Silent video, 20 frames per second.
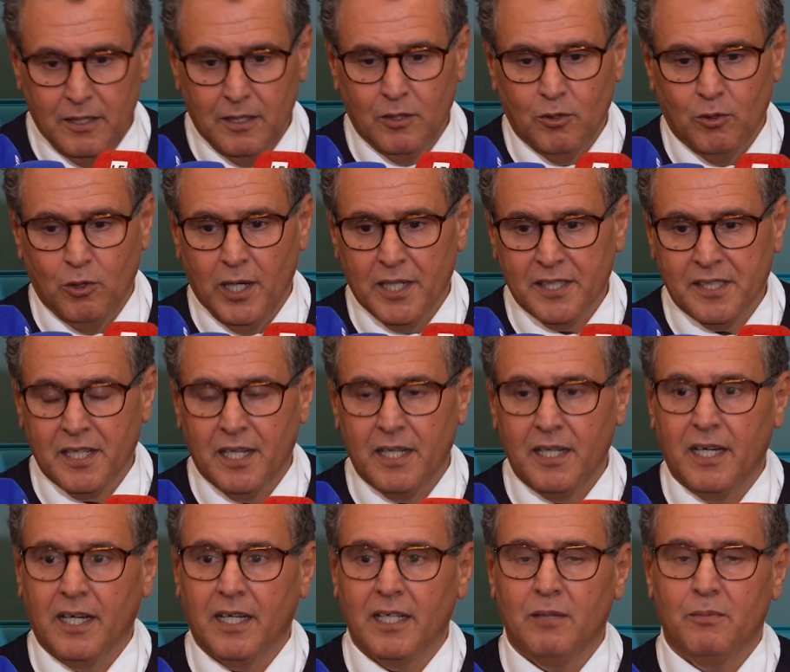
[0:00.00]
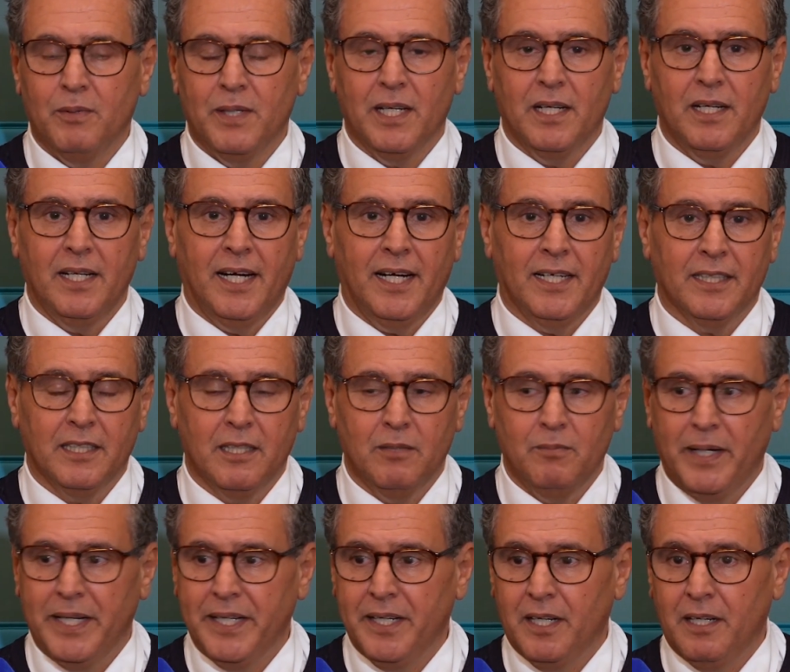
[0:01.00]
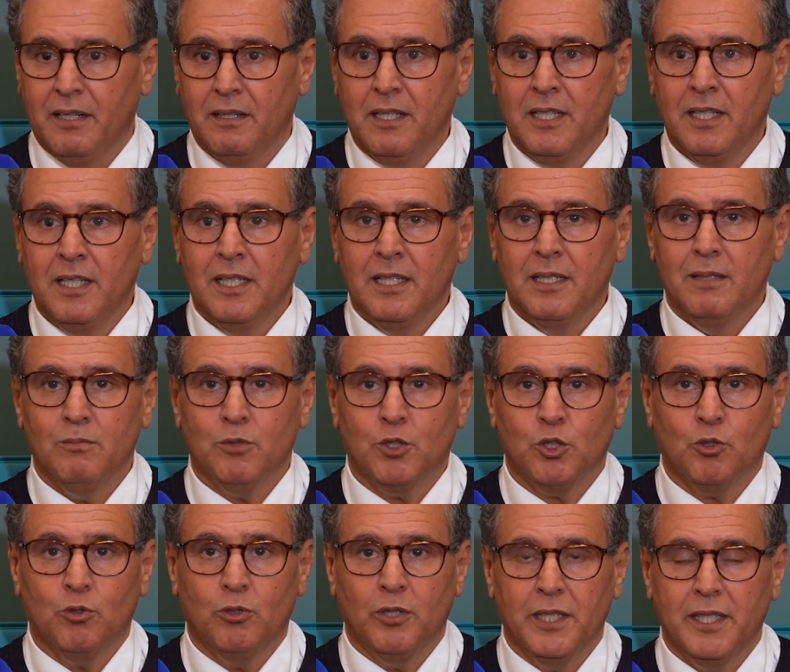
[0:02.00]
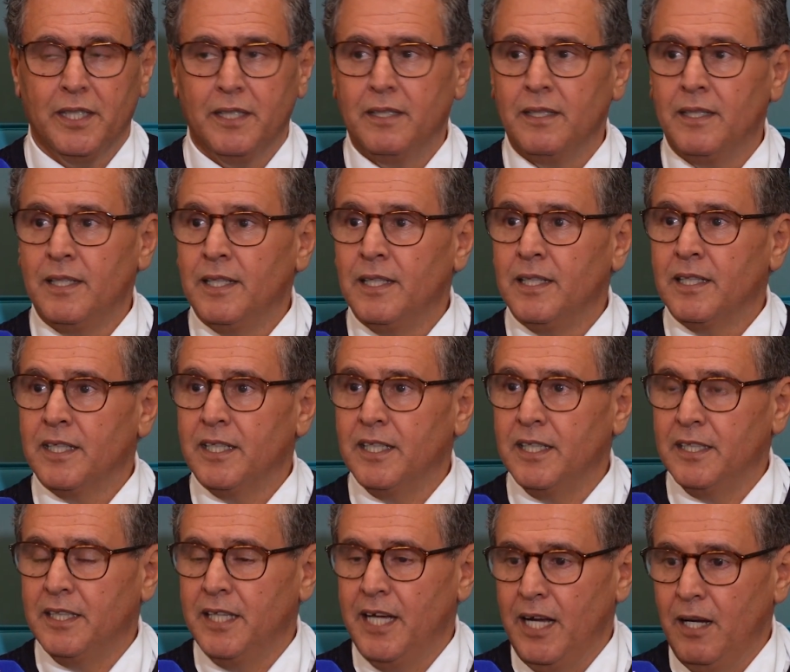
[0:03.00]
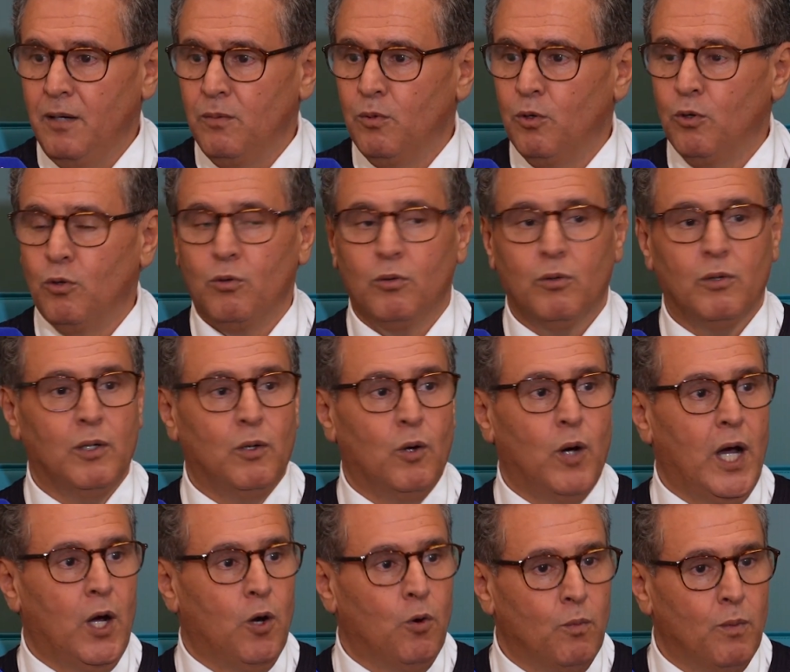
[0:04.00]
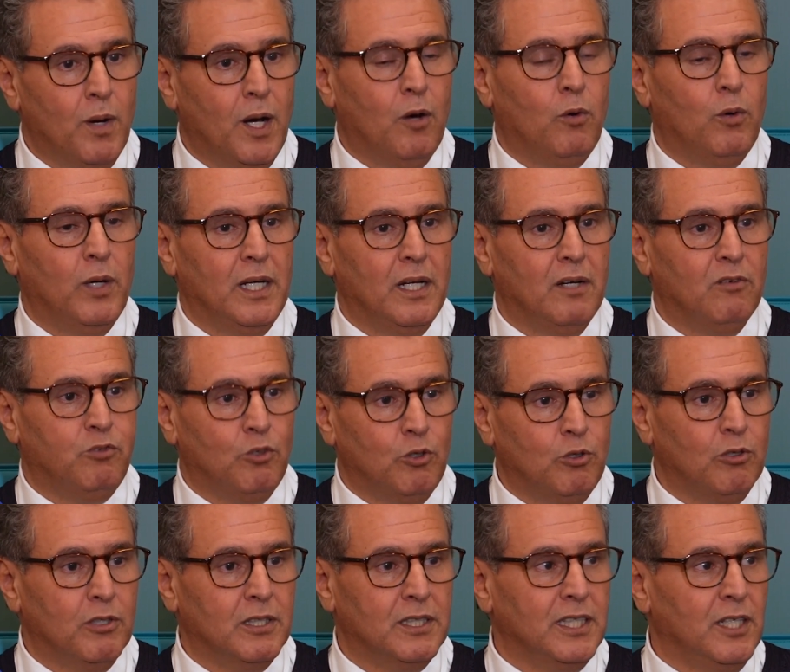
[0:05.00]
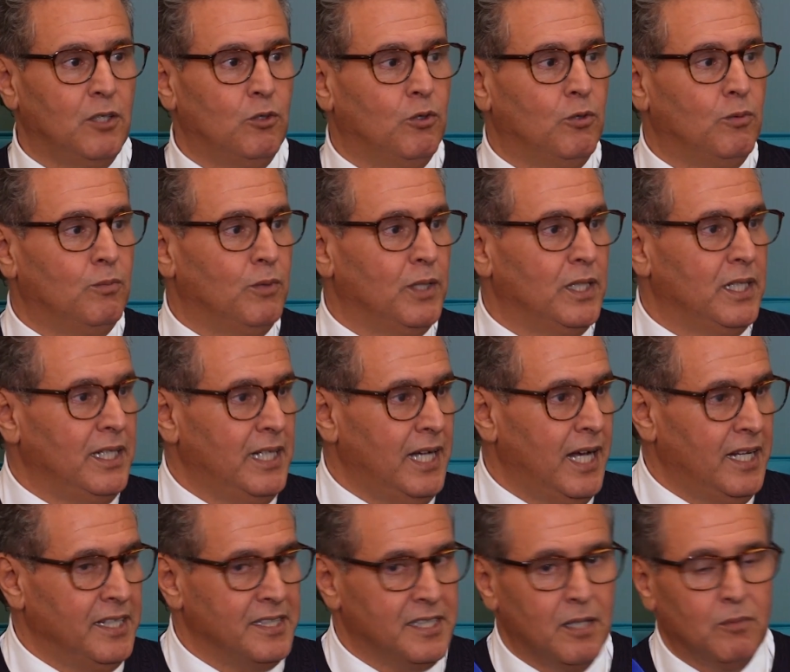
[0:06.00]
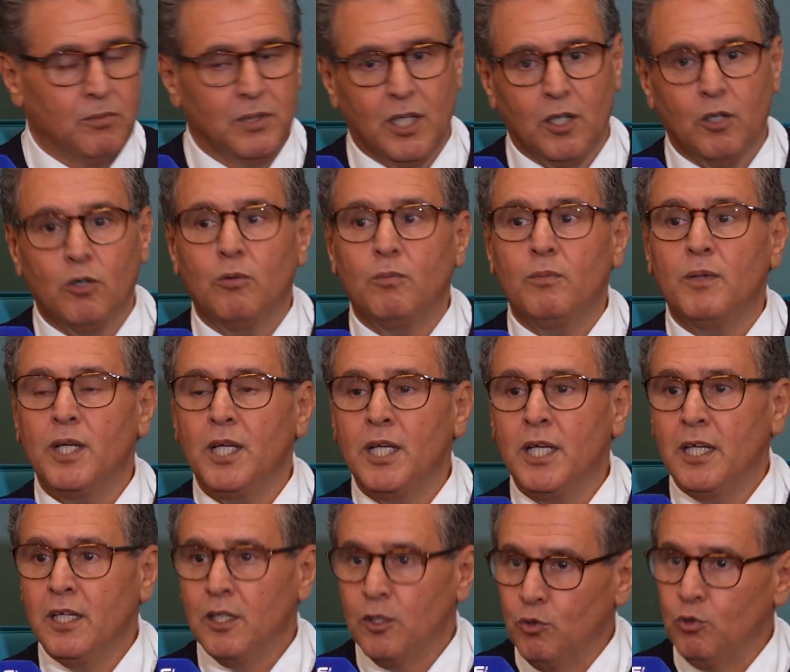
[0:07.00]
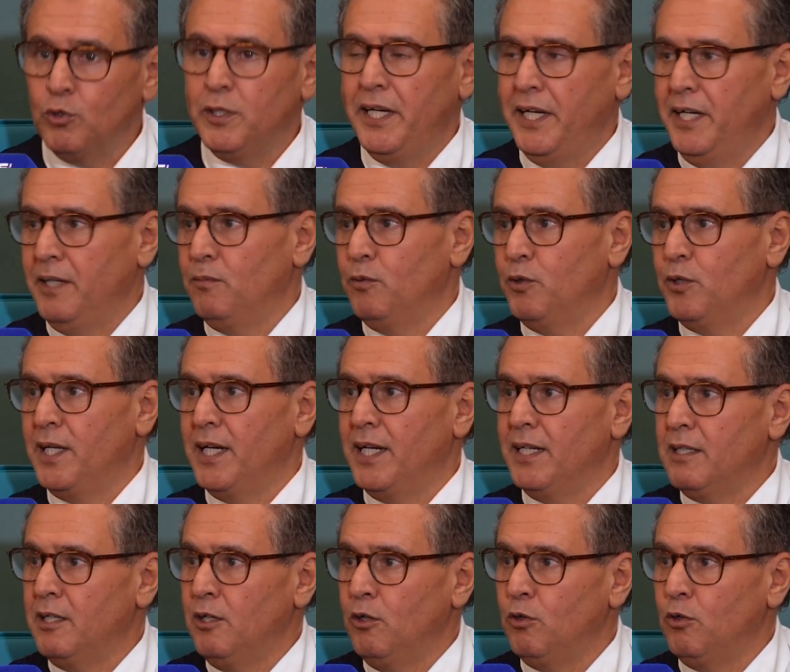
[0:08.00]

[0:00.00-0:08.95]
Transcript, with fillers: رؤساء آه، الاغلبيه اللي حاضرين معنا مشكورين كيدعموا وهما ولا الفوق ديالهم ولا الاحزاب ديالهم يدعمون هذه